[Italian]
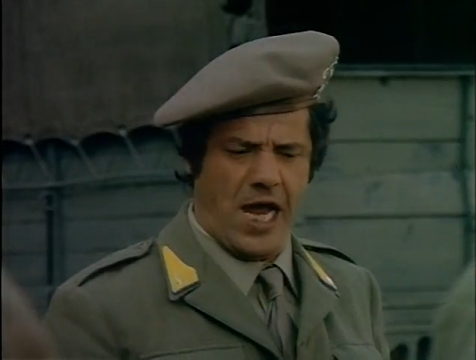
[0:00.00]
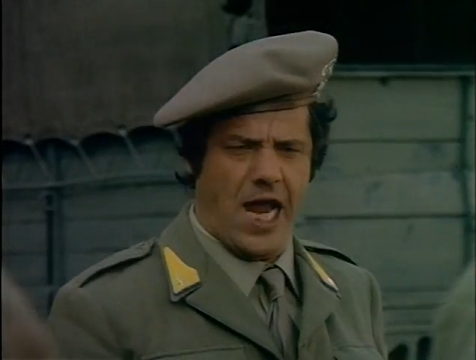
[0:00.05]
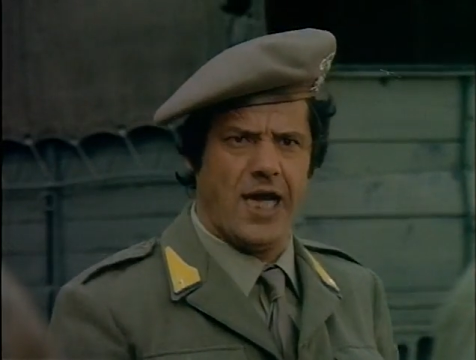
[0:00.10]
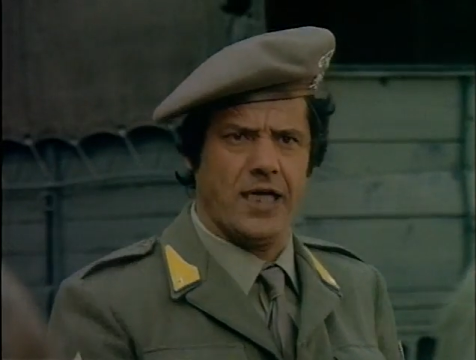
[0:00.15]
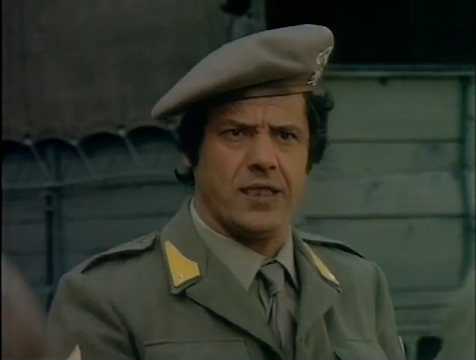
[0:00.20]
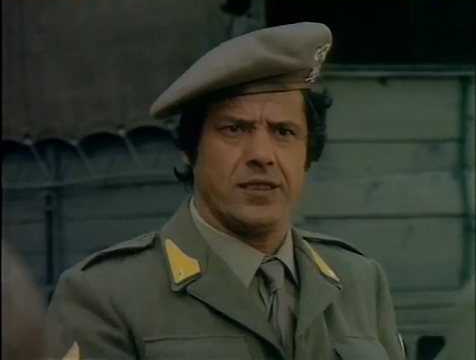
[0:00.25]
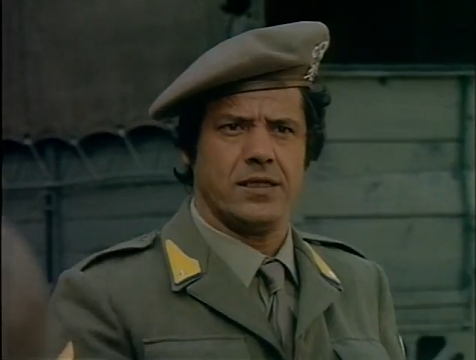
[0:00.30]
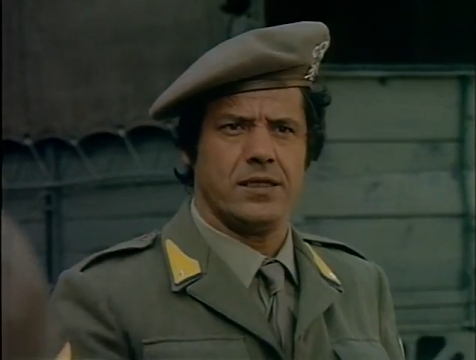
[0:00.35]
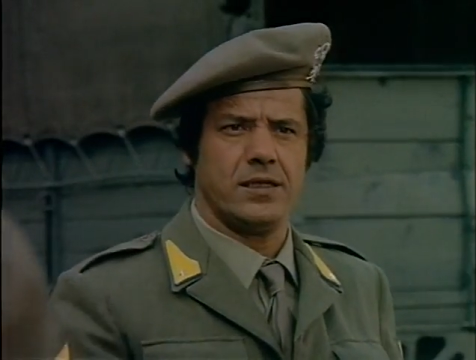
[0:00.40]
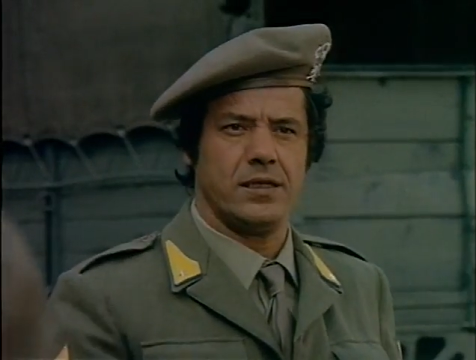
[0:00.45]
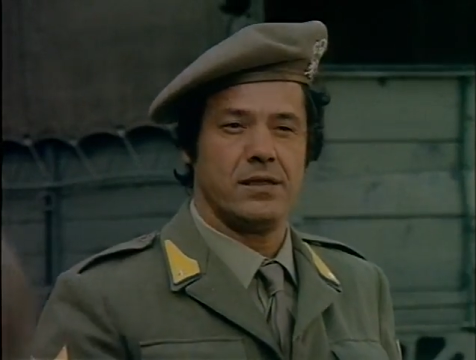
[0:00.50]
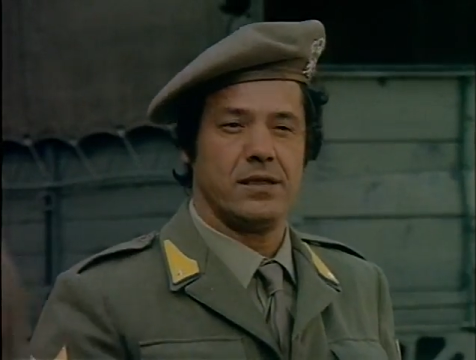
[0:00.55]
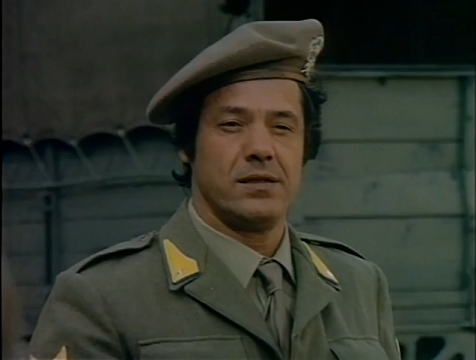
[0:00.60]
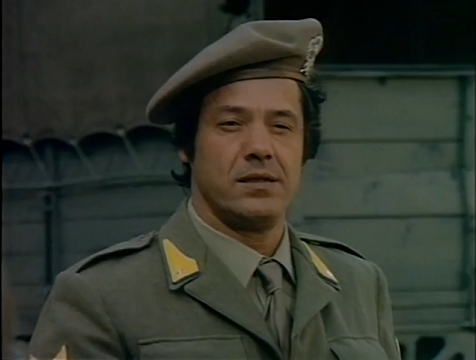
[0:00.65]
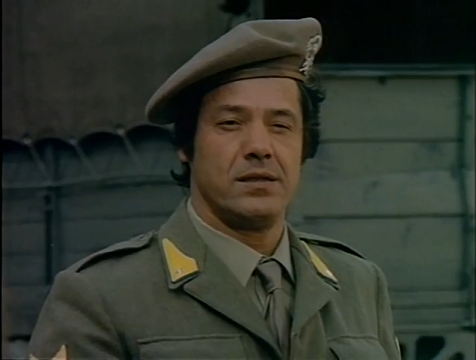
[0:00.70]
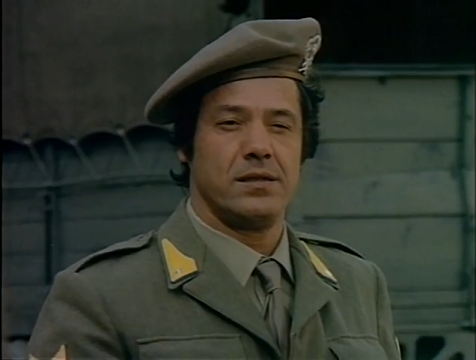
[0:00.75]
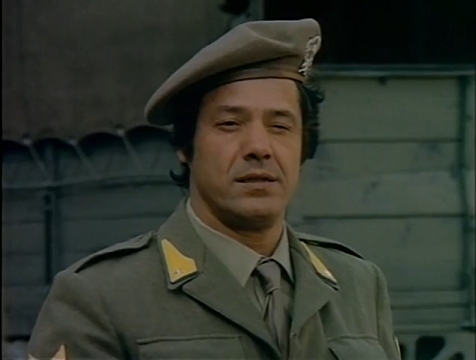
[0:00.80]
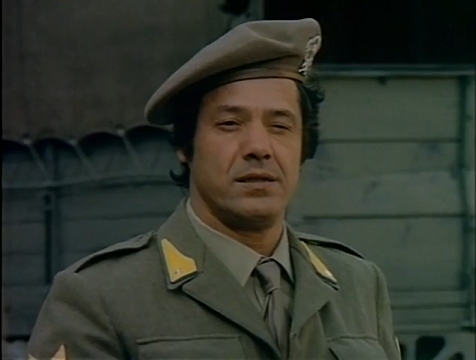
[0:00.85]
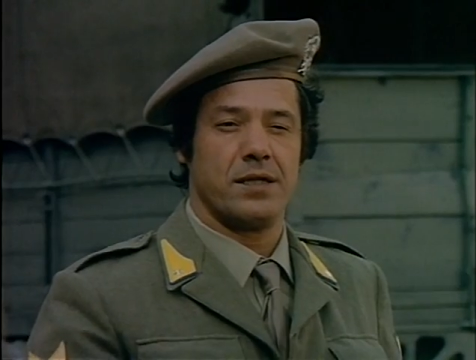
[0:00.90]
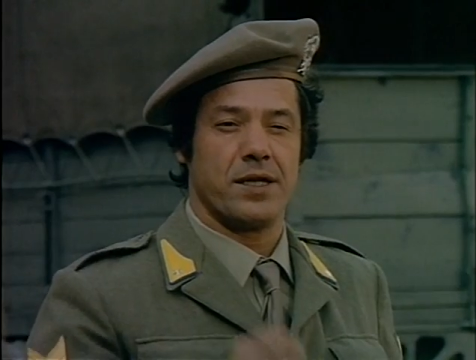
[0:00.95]
No! Eh! Rim!
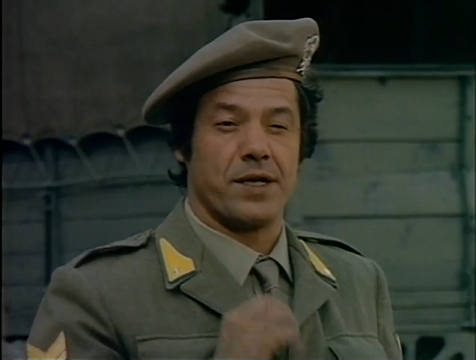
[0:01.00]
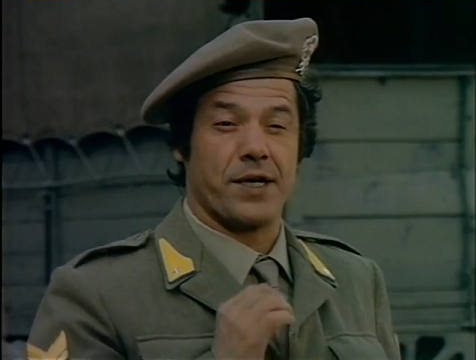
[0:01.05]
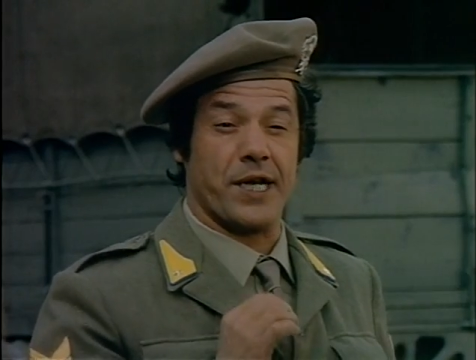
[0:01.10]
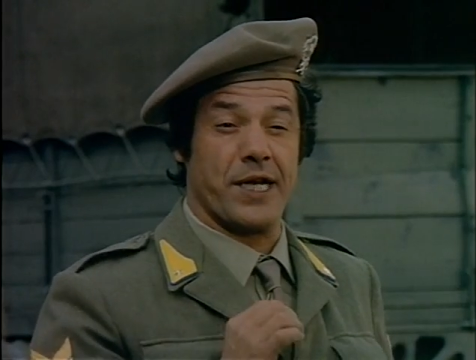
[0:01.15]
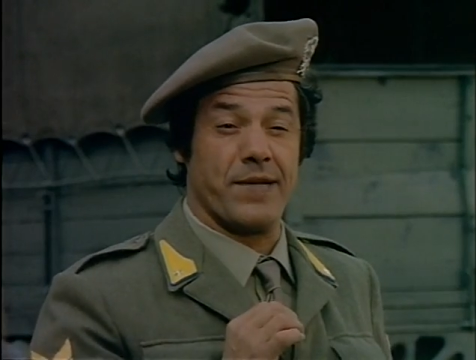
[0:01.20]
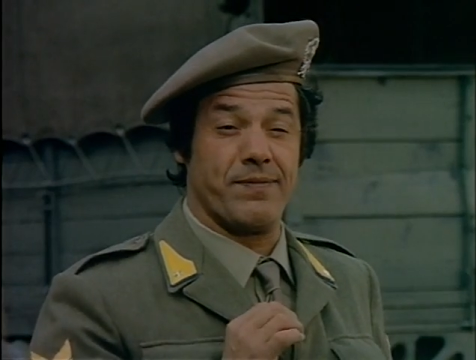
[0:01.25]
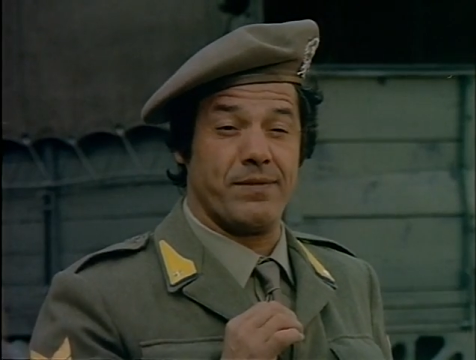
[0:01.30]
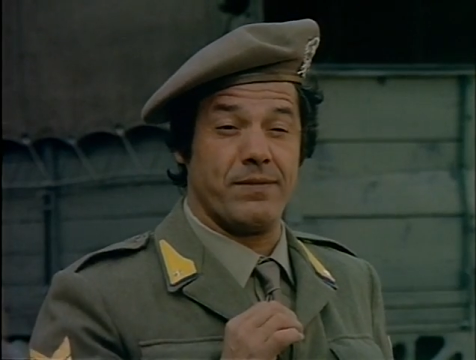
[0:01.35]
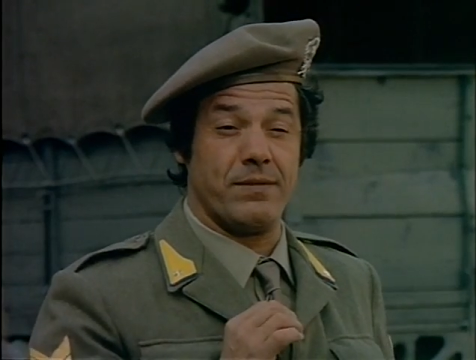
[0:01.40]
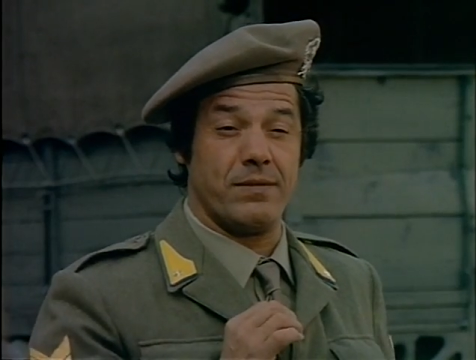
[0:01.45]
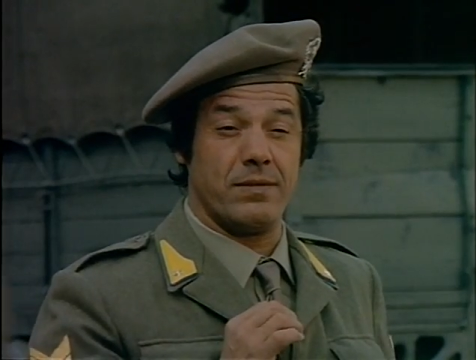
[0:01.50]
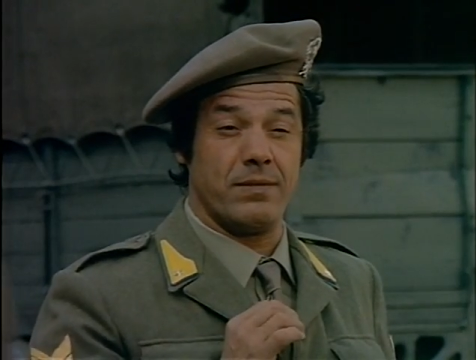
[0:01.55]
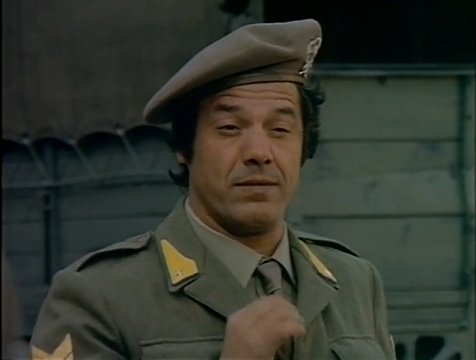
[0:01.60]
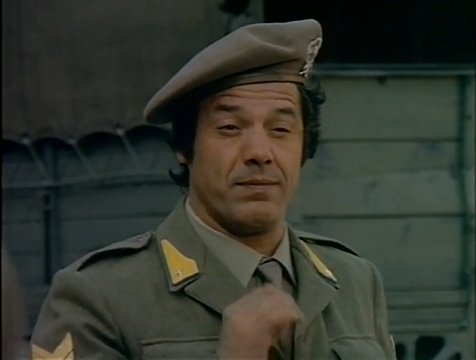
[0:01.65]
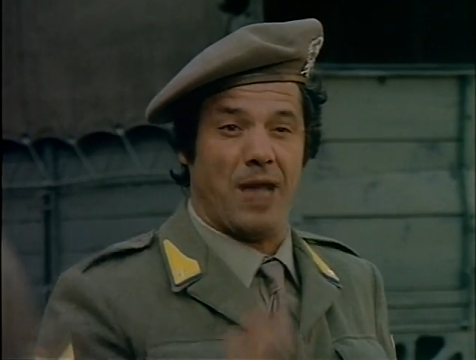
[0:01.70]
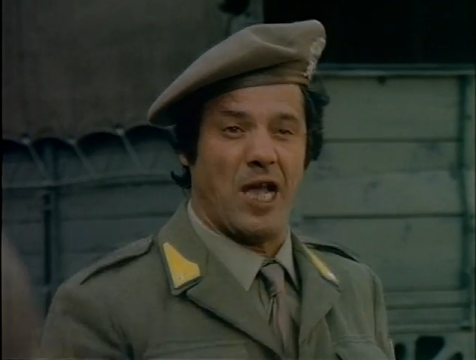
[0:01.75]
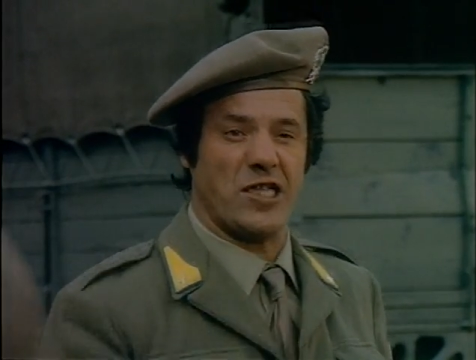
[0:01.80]
Eh! Osso!